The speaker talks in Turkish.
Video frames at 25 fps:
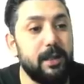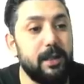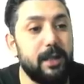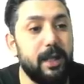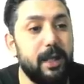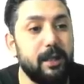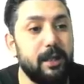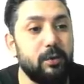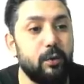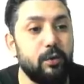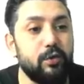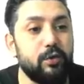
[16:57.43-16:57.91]

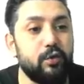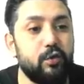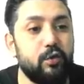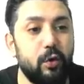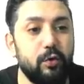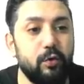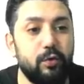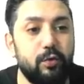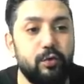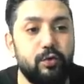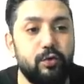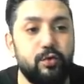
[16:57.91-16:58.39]
Yani o
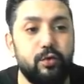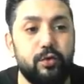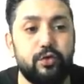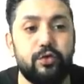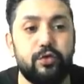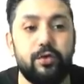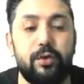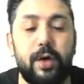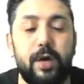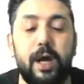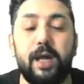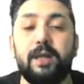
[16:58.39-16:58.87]
son
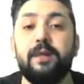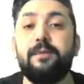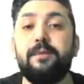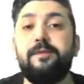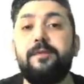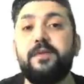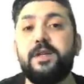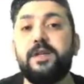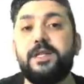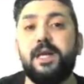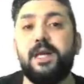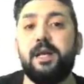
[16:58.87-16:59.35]
düşüş alım
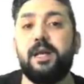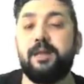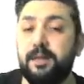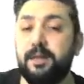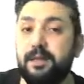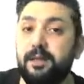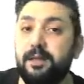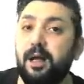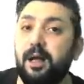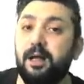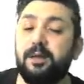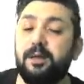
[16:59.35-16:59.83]

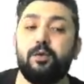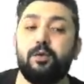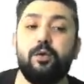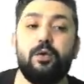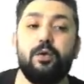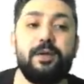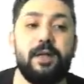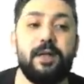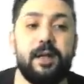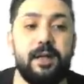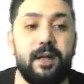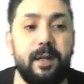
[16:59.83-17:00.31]
fırsatıydı
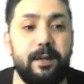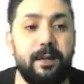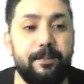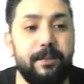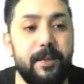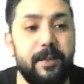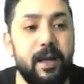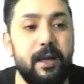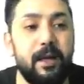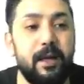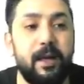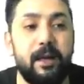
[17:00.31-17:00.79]
altcoin'lerde.
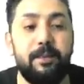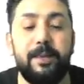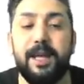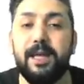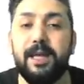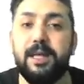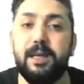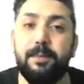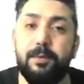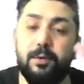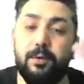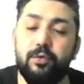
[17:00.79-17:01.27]

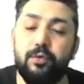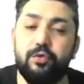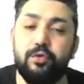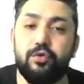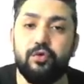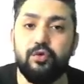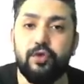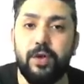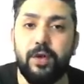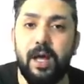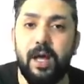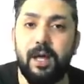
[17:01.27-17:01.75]
Belki bir
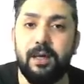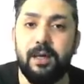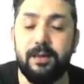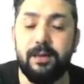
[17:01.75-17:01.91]
düşüş daha